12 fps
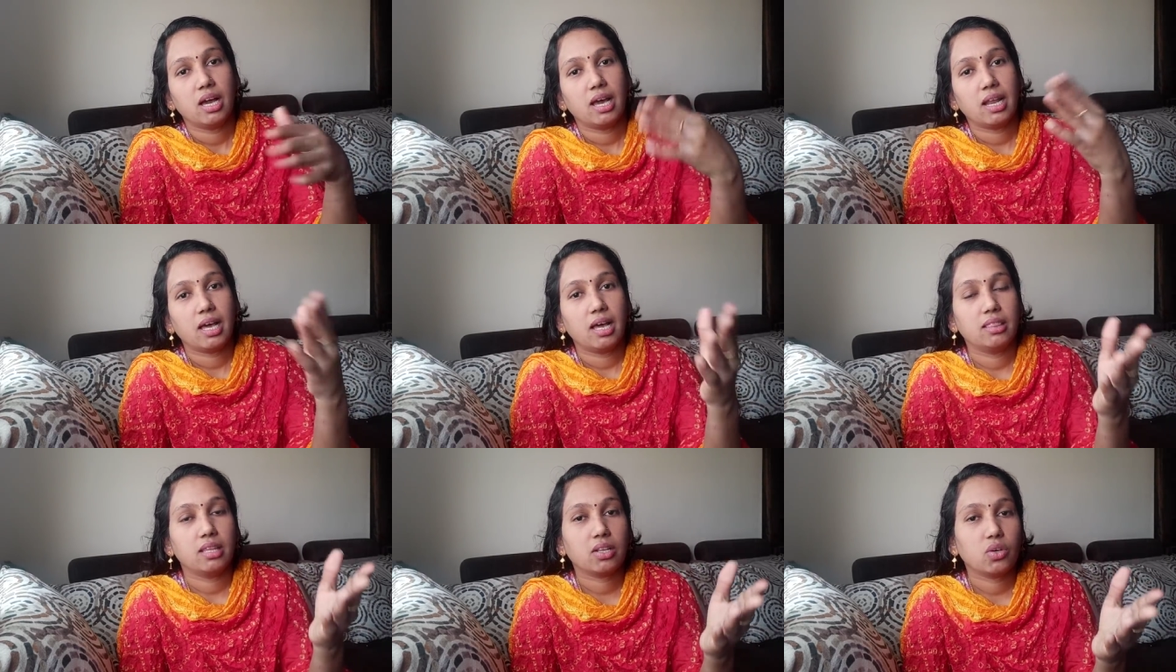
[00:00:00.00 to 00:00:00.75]
అలా
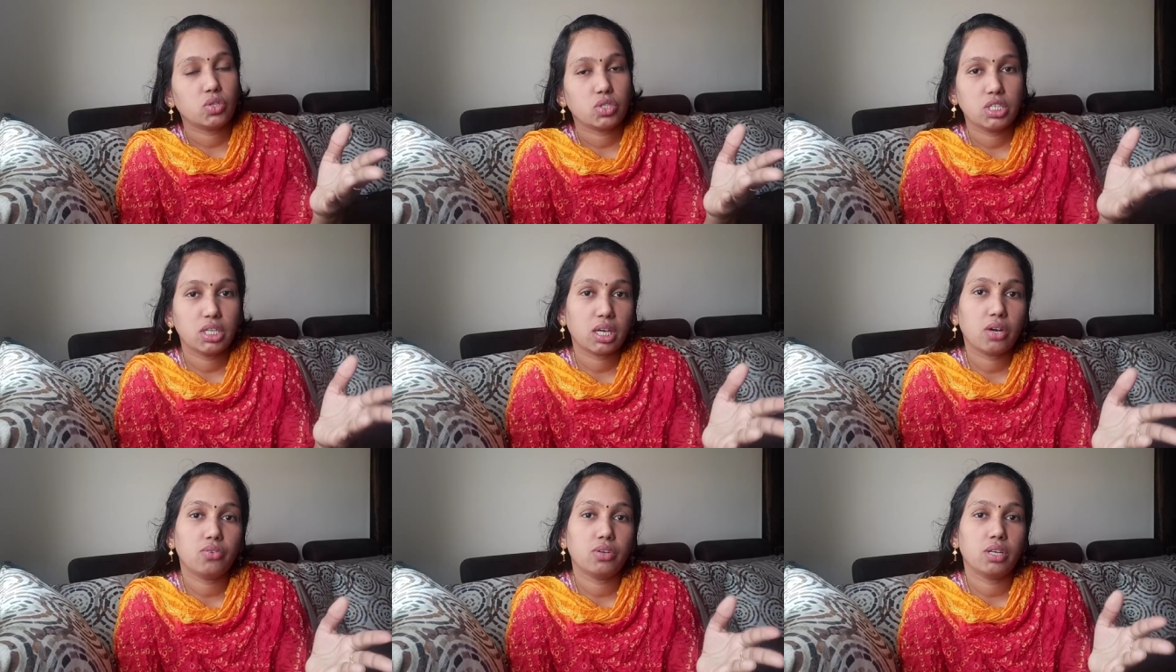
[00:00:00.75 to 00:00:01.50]
అందరికి కొంచెం
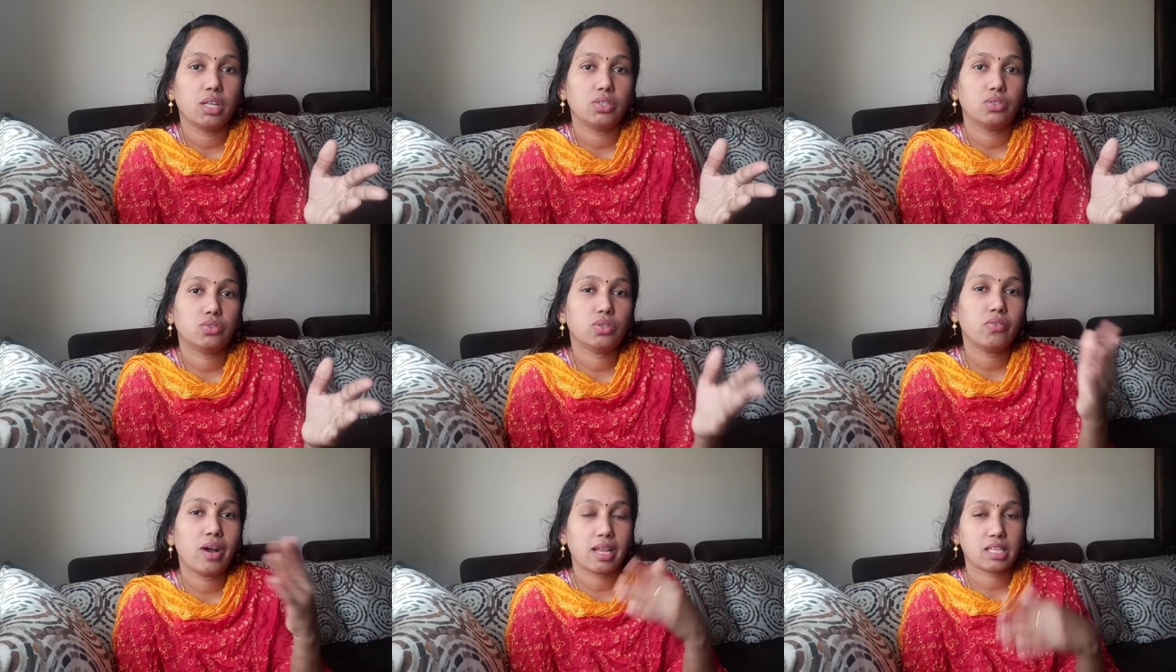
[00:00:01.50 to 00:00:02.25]
చిన్నగా ఉండొచ్చు సో
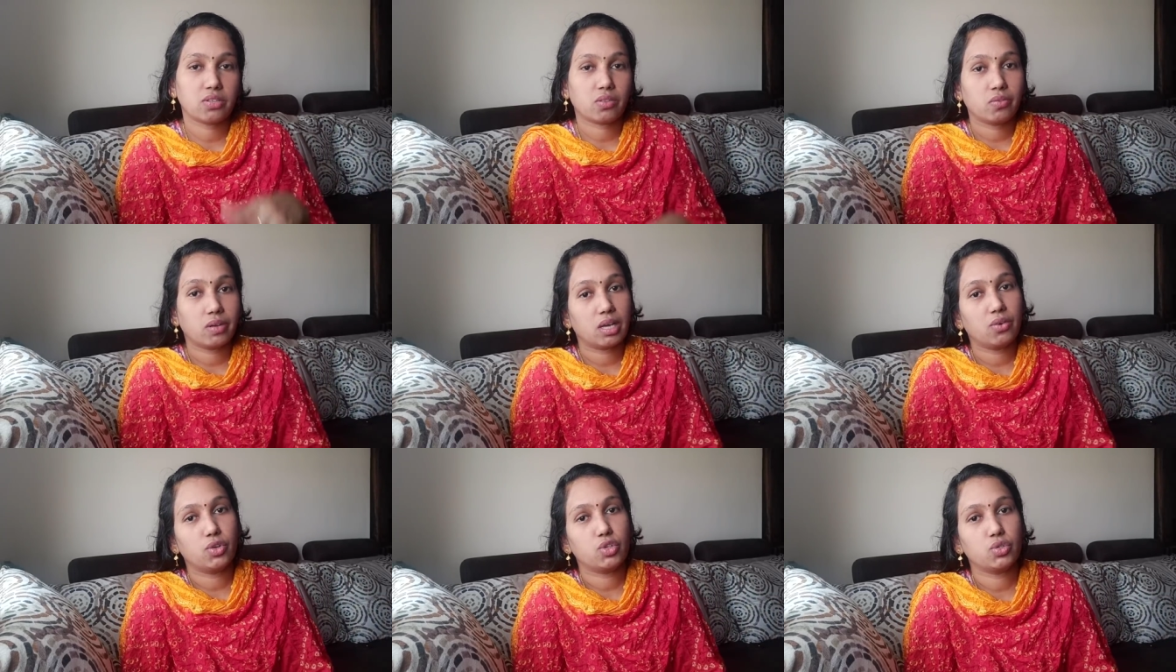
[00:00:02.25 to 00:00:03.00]

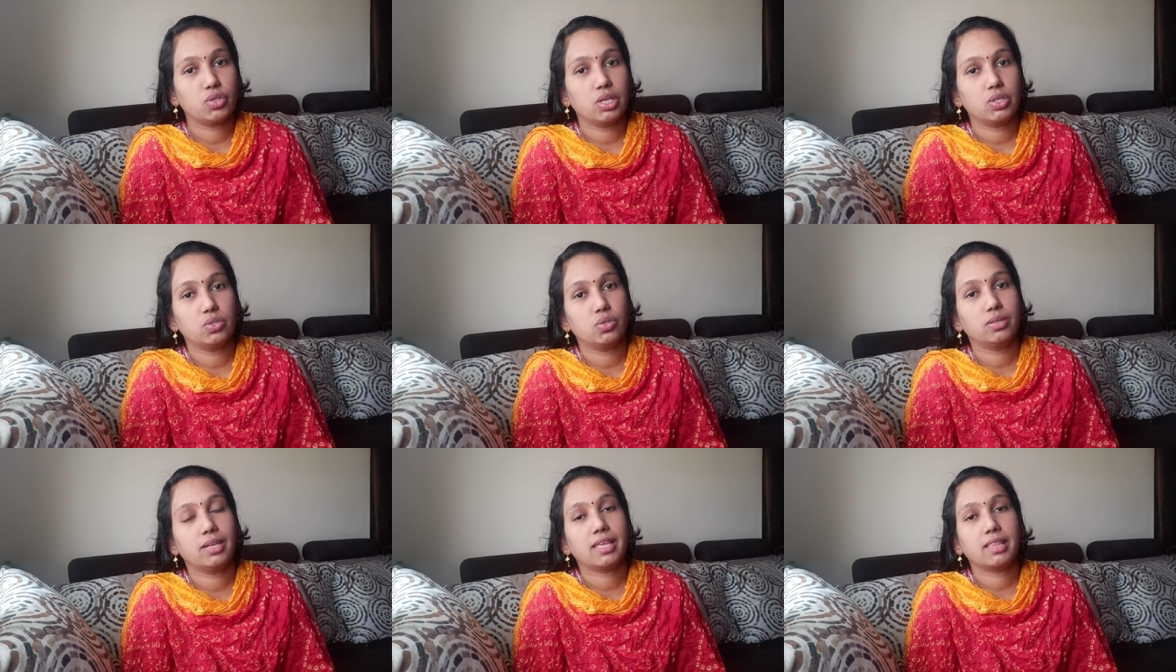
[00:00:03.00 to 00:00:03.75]
వారసత్వంగా వచ్చి ఉండొచ్చు
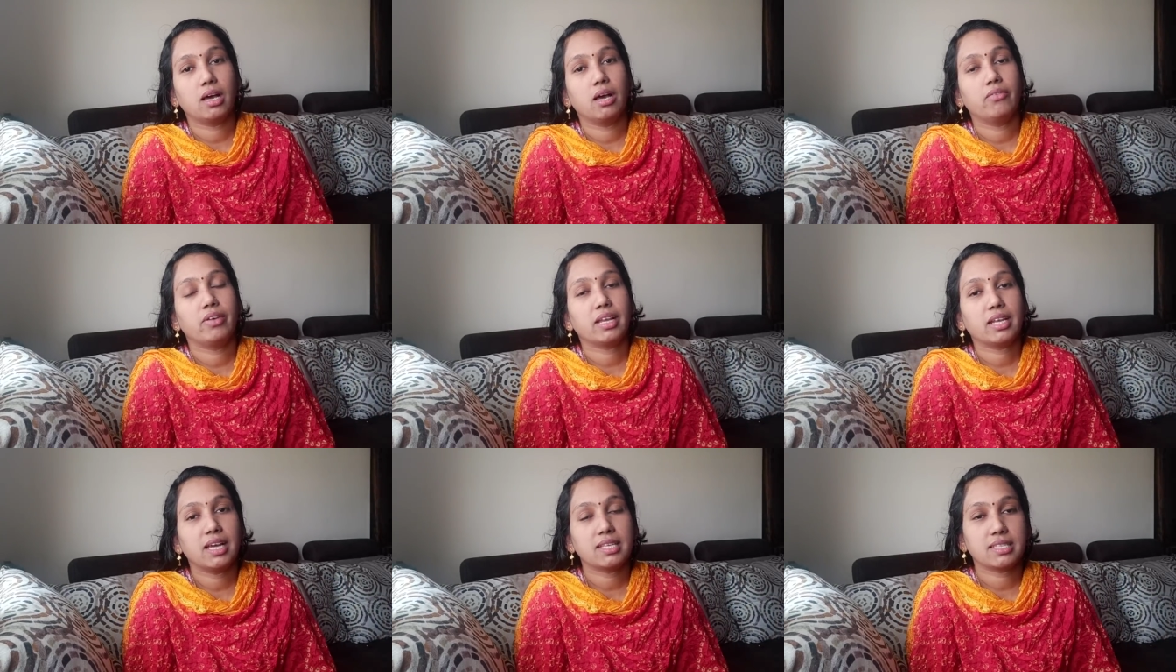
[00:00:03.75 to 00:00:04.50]
లేదా
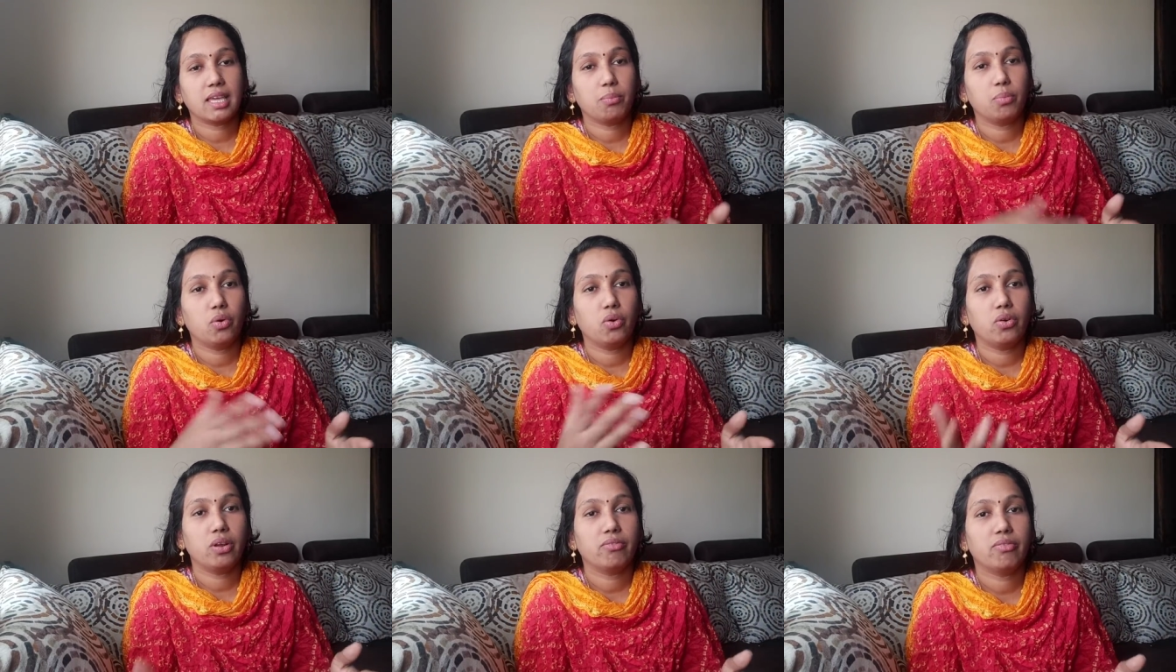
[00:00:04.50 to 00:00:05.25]
వెయిట్ లాస్
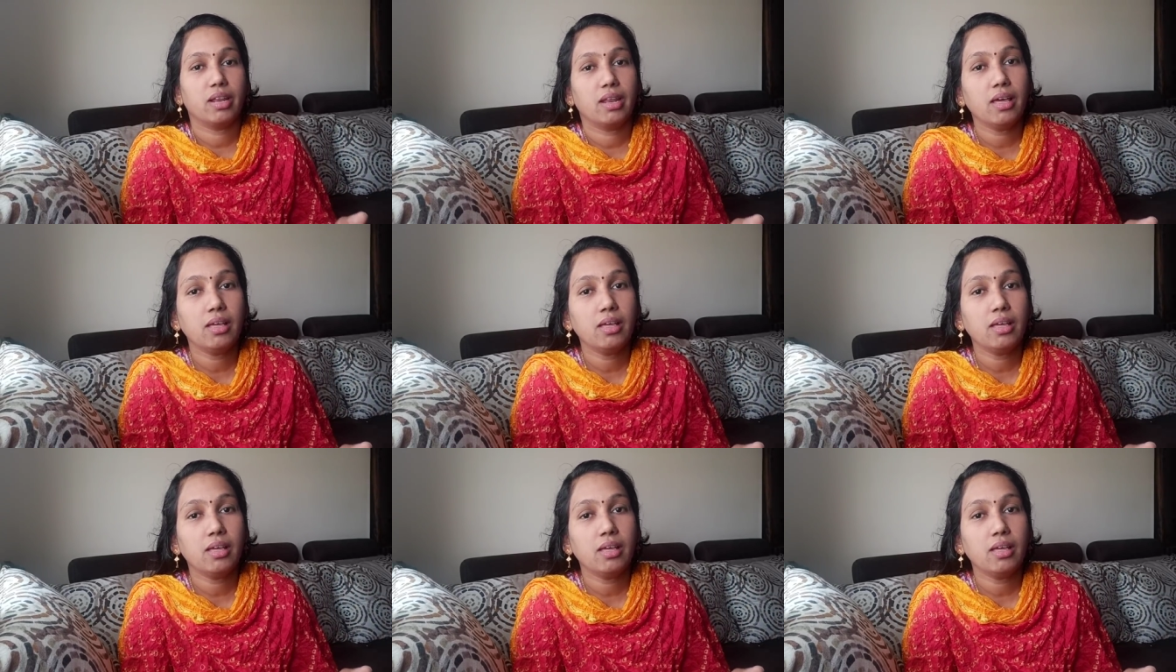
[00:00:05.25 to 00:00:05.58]
అయిపోవడం వల్ల